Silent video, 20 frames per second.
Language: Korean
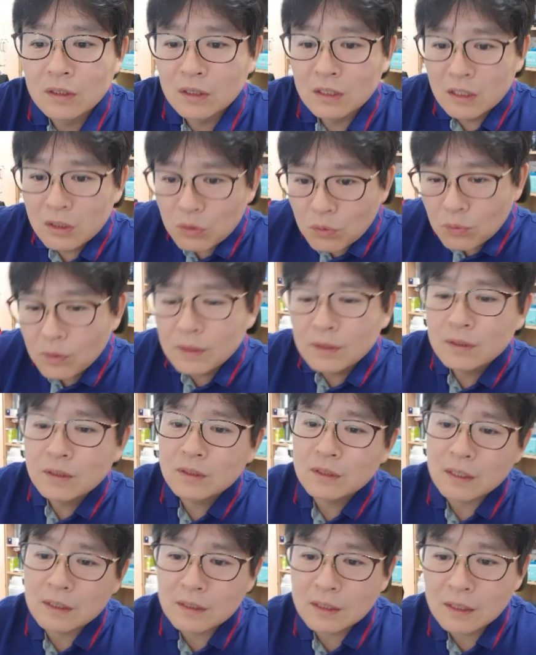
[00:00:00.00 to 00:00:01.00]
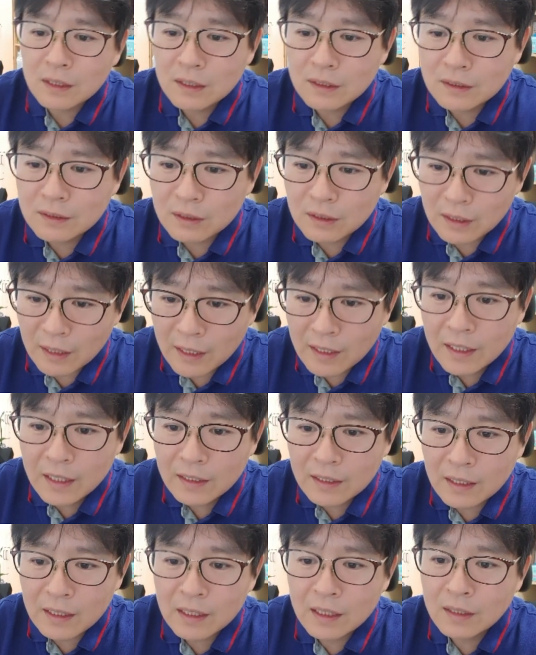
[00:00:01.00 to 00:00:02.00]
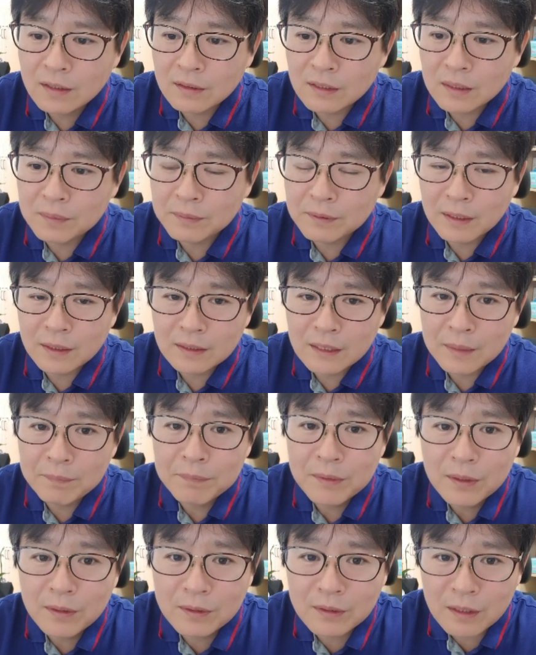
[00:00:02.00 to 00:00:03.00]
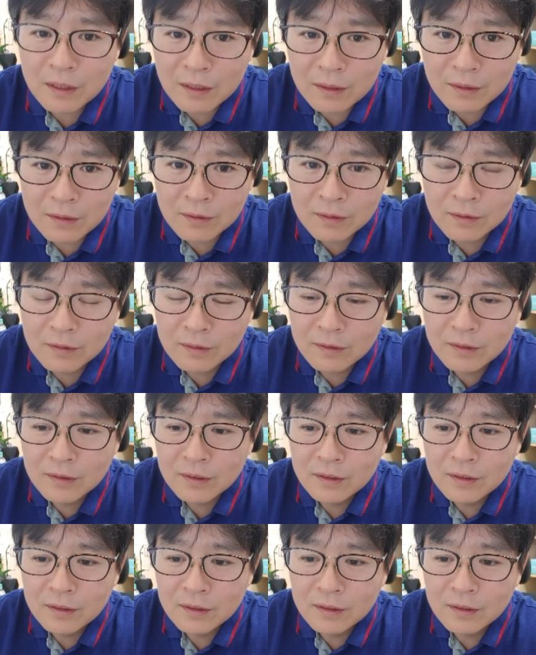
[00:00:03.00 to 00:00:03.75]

인공관절 자체가 내게 되려 고 그러면 3개월 돼요.